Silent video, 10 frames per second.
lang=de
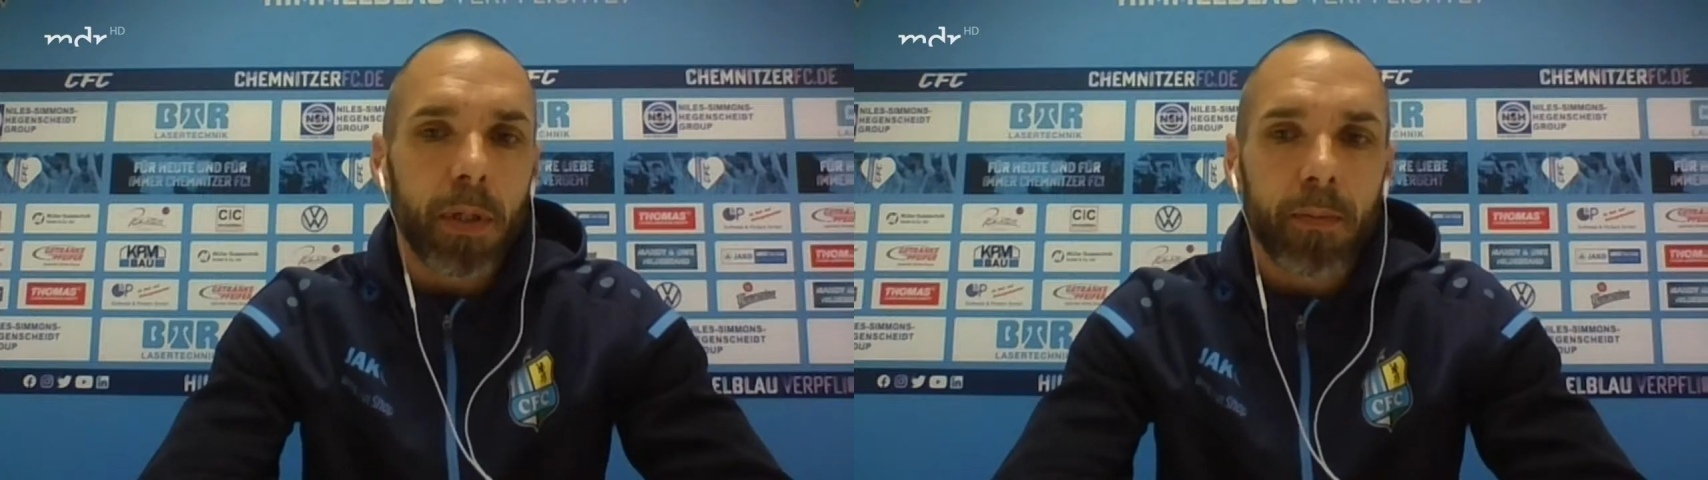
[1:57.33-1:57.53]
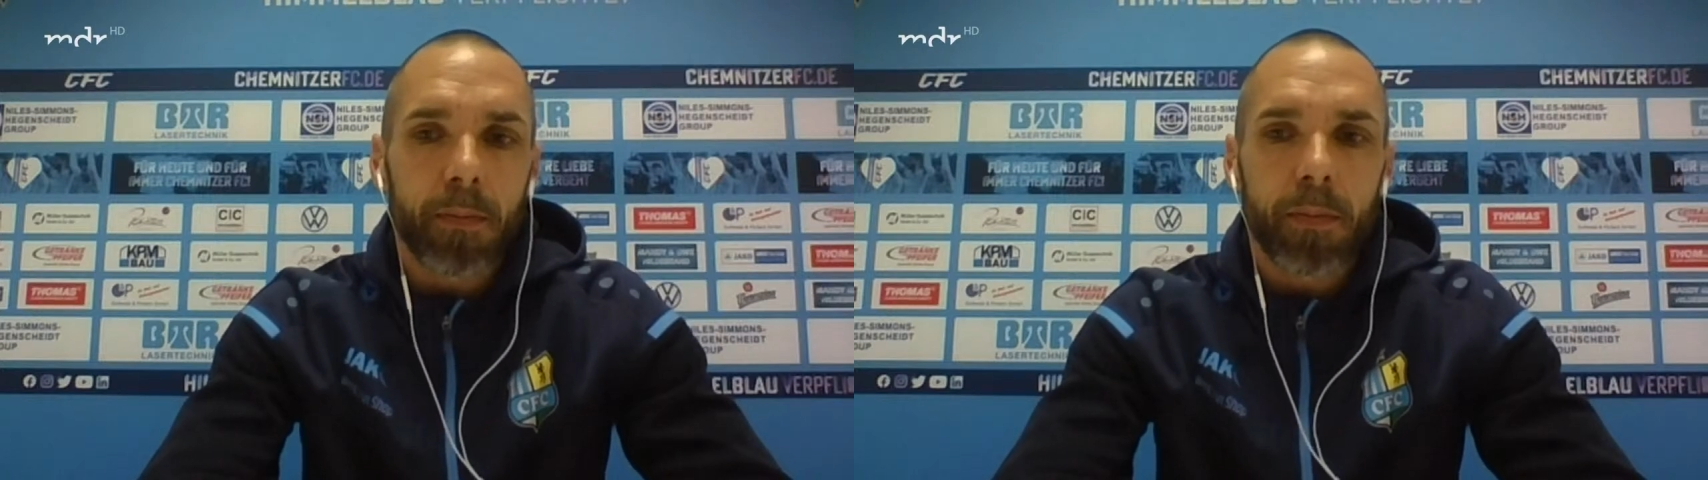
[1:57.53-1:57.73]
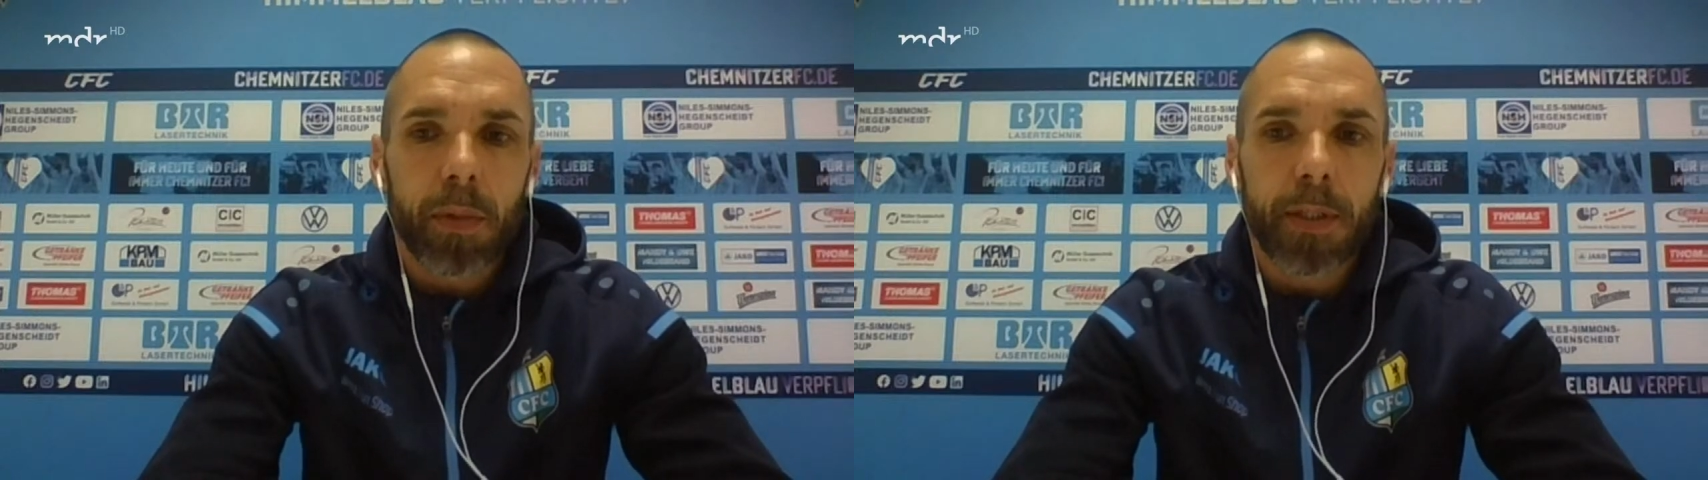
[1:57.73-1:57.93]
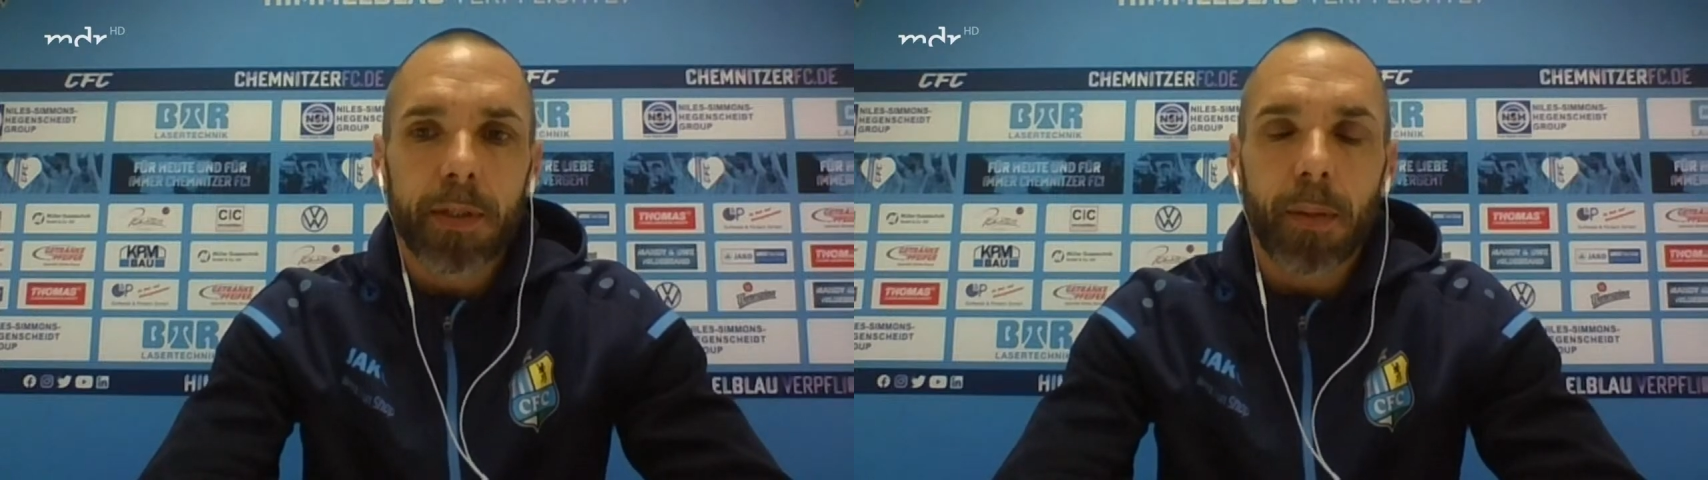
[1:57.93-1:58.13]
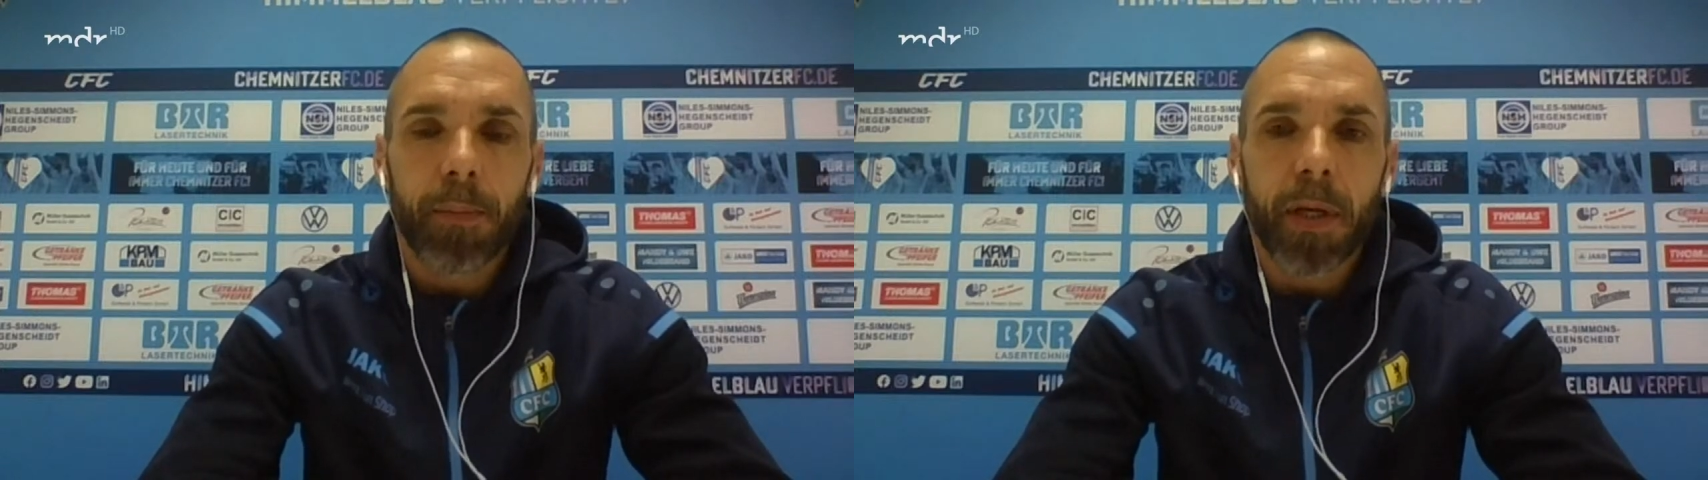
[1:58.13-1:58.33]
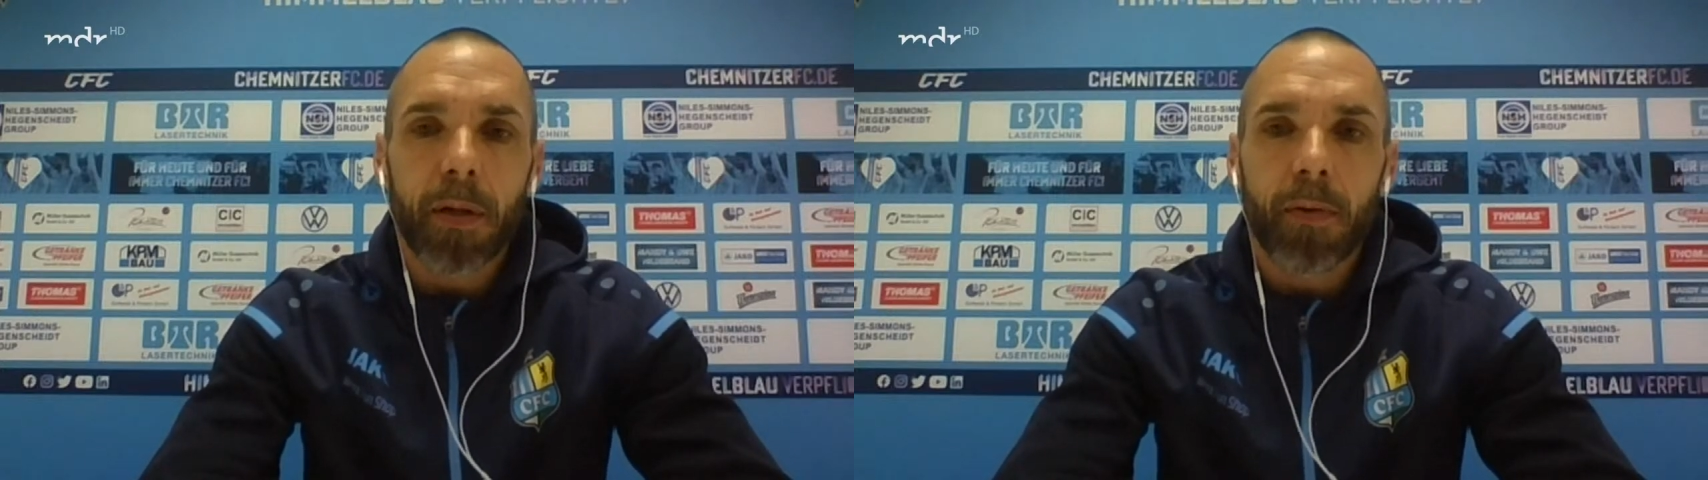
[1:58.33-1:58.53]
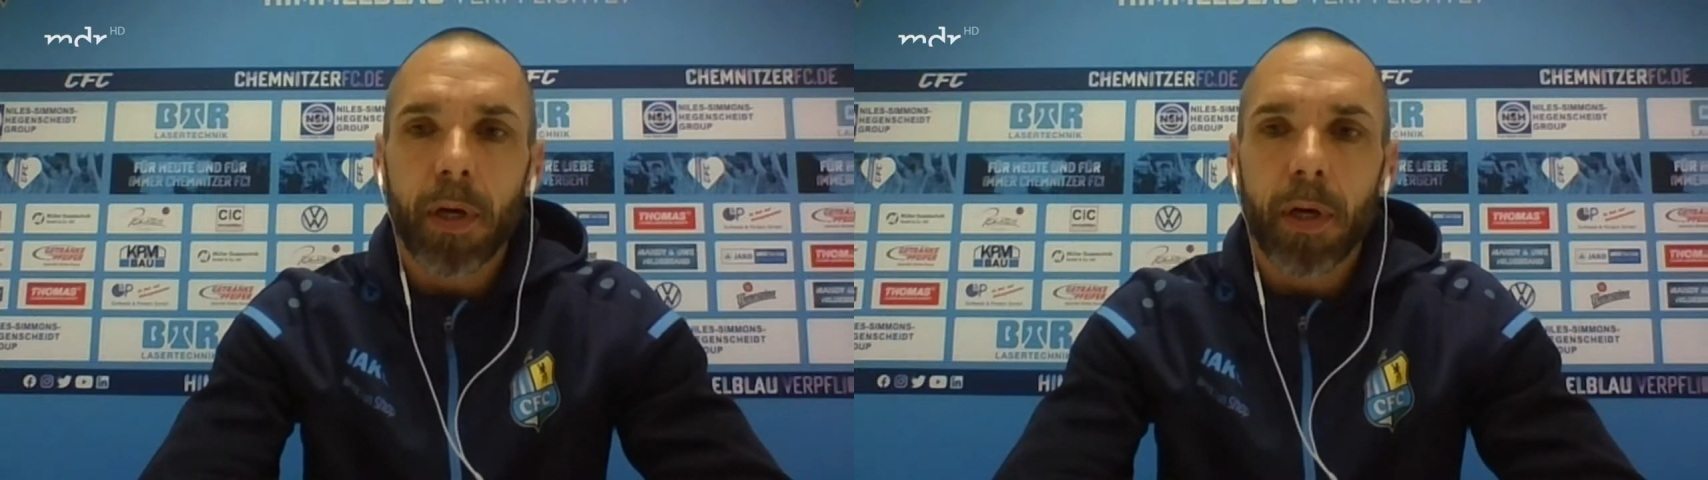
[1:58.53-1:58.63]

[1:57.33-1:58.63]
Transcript: Dann Christian Bickel